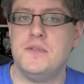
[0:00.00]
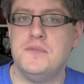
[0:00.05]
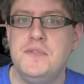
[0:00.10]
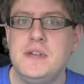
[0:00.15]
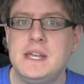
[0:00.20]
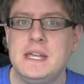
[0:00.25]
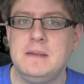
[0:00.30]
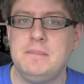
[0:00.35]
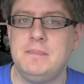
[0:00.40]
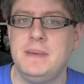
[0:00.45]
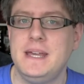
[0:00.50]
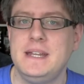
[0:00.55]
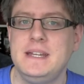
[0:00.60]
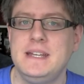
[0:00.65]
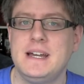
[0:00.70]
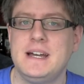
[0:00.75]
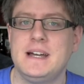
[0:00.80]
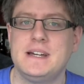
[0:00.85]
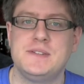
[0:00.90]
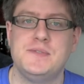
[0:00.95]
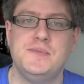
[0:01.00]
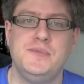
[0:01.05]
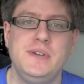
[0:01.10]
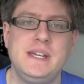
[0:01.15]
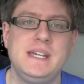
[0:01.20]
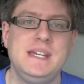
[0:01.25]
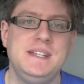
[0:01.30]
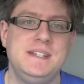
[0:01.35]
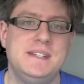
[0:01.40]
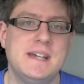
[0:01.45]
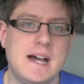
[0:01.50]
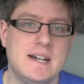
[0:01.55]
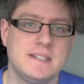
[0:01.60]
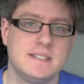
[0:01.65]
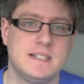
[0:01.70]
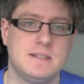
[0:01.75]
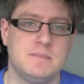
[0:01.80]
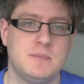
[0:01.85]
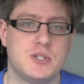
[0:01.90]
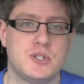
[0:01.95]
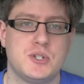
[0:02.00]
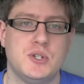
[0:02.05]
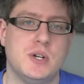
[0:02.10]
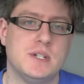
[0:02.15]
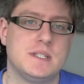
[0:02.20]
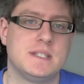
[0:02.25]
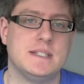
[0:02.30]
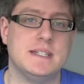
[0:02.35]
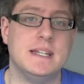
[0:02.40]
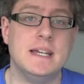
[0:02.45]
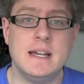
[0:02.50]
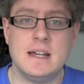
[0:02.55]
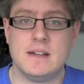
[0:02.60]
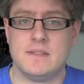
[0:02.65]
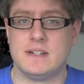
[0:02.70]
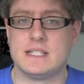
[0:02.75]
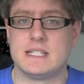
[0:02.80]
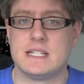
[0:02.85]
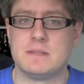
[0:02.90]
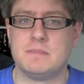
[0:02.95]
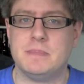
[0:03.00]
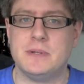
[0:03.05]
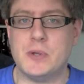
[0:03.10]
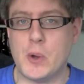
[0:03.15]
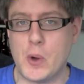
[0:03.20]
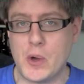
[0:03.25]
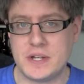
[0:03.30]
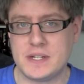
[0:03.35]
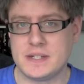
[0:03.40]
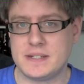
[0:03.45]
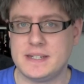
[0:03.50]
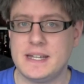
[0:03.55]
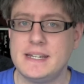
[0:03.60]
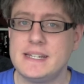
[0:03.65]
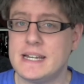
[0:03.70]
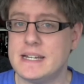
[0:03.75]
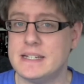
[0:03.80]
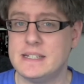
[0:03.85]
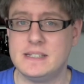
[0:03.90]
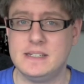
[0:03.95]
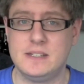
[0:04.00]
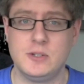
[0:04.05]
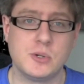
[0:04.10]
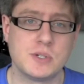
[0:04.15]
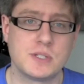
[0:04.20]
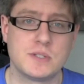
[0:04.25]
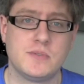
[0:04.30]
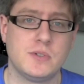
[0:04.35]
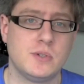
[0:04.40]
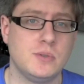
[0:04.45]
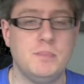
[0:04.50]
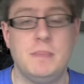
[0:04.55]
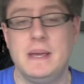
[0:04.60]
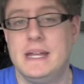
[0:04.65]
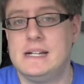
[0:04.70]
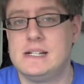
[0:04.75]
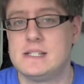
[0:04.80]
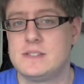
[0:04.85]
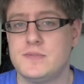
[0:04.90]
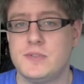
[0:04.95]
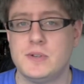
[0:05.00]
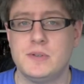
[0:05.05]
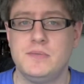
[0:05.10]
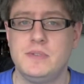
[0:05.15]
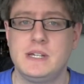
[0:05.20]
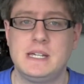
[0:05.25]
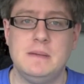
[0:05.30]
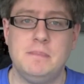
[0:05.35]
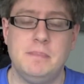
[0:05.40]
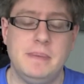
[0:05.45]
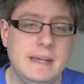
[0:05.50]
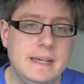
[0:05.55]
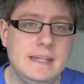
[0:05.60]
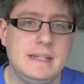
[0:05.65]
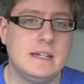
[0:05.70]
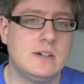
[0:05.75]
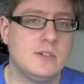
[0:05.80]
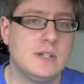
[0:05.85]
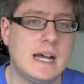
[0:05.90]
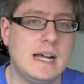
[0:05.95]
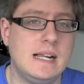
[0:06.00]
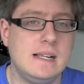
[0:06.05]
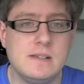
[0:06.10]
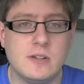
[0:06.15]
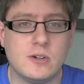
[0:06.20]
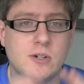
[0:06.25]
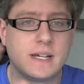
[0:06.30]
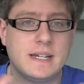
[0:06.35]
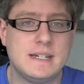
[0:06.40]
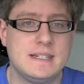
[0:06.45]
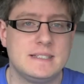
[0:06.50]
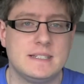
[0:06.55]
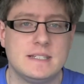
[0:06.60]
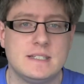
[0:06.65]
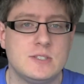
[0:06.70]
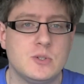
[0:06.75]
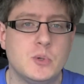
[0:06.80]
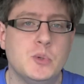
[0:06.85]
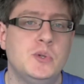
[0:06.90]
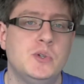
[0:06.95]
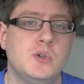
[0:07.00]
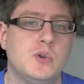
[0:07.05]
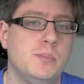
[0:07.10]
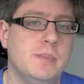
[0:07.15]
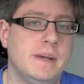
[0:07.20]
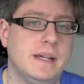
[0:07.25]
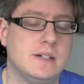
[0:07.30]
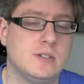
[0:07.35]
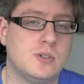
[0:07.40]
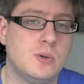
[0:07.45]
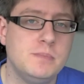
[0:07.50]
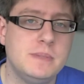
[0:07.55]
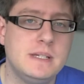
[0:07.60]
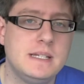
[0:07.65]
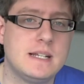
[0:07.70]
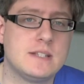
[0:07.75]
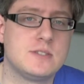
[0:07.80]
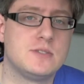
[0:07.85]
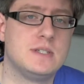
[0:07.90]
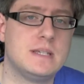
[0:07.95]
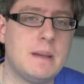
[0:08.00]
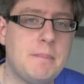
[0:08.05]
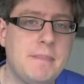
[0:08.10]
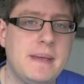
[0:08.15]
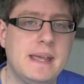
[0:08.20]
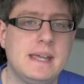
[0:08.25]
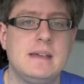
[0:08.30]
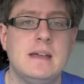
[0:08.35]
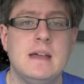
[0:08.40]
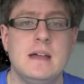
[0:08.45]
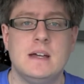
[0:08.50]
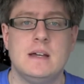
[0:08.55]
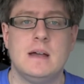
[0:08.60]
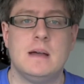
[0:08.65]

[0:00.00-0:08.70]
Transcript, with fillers: Wikipedia hat Wikidata beschlossen. Was das bedeutet? Naja, die Jungs und Mädels von Wikipedia und allen Organisationen drumherum, die da zusammenhängen,